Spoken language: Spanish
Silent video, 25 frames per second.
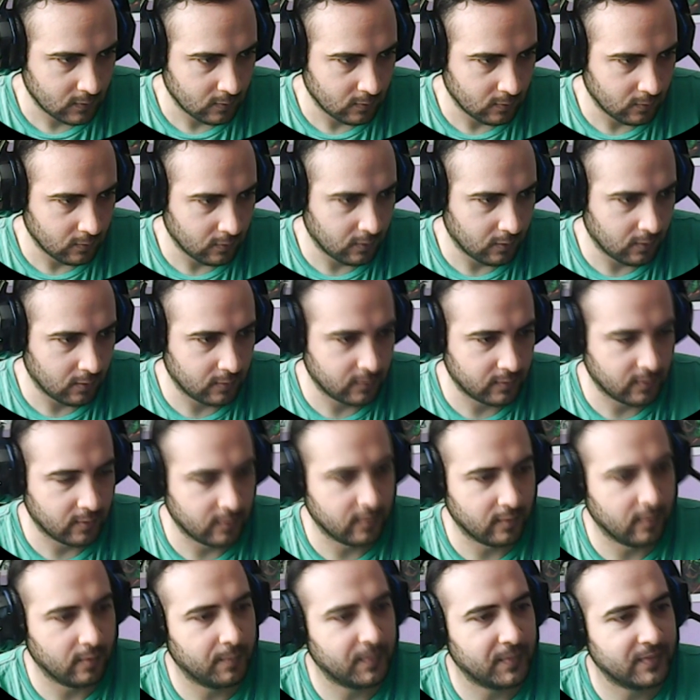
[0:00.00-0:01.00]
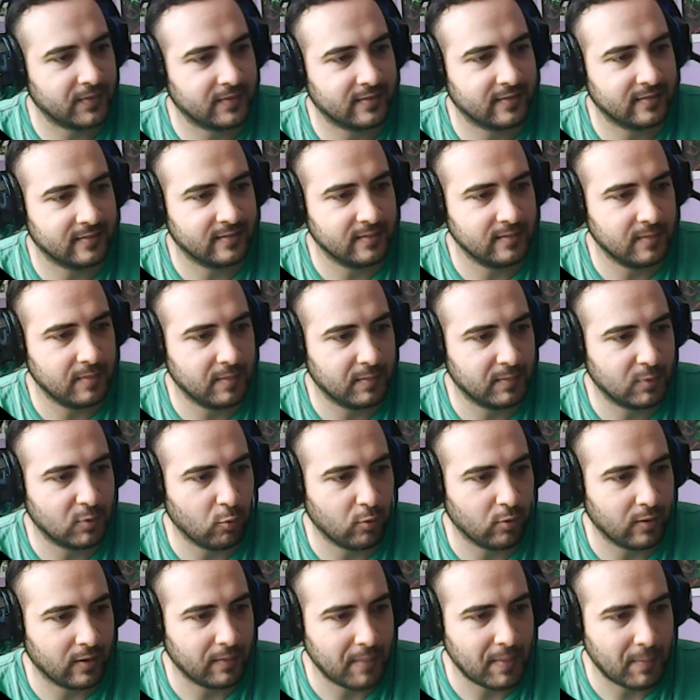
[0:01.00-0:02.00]
Oh, no, no, pero es que si me
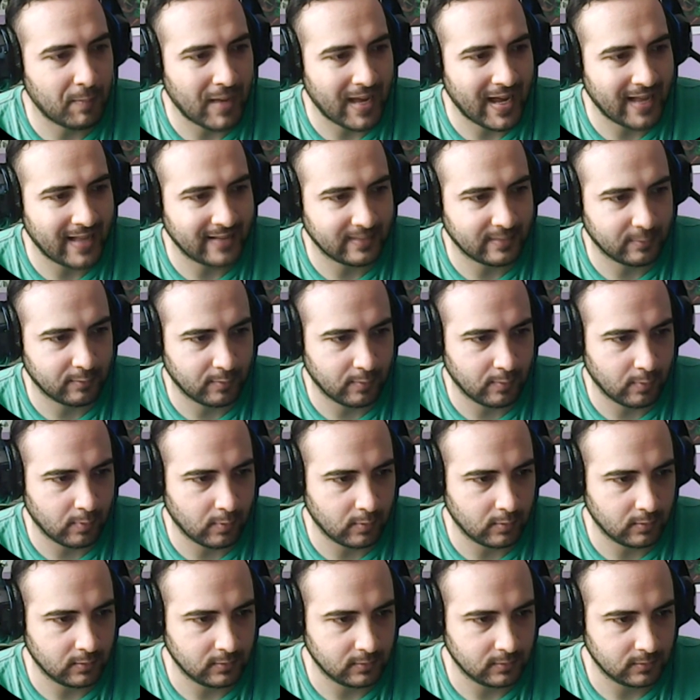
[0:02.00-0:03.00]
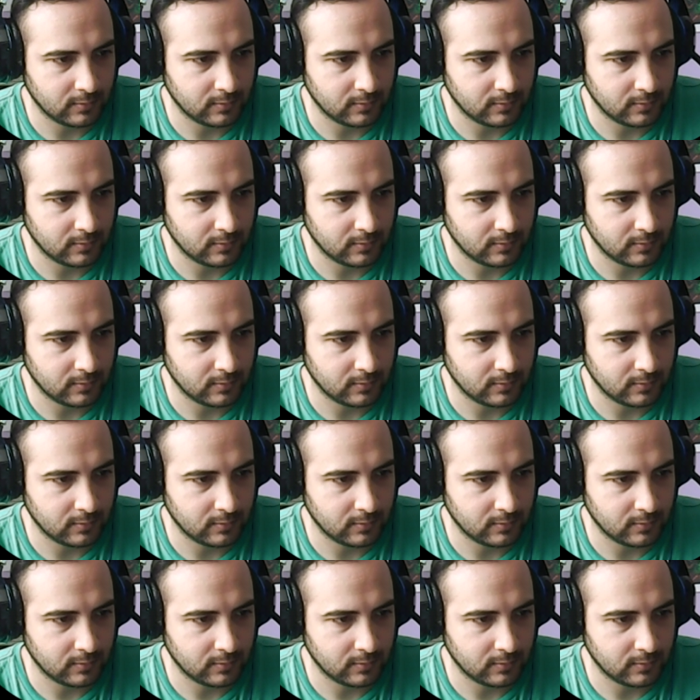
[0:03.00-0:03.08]
toca me mata, huevón.